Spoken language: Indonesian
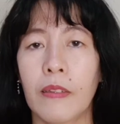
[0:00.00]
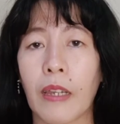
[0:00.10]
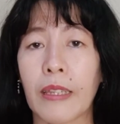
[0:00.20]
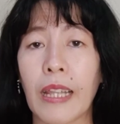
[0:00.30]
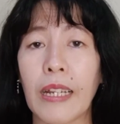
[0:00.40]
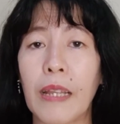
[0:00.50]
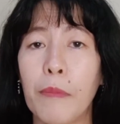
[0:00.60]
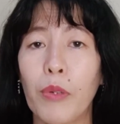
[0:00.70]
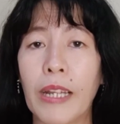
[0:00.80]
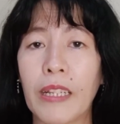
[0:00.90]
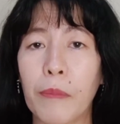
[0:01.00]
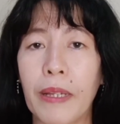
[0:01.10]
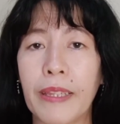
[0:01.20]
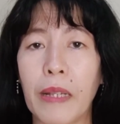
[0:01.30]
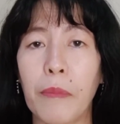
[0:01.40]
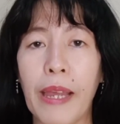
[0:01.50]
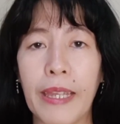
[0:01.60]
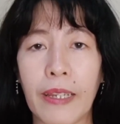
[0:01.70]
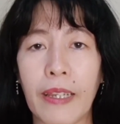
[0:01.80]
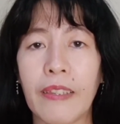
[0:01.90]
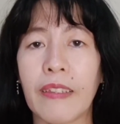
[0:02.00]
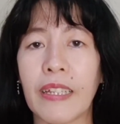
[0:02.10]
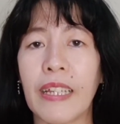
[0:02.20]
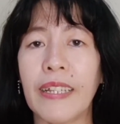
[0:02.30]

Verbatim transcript: Sekitar enam bulan kematian Mike, istrinya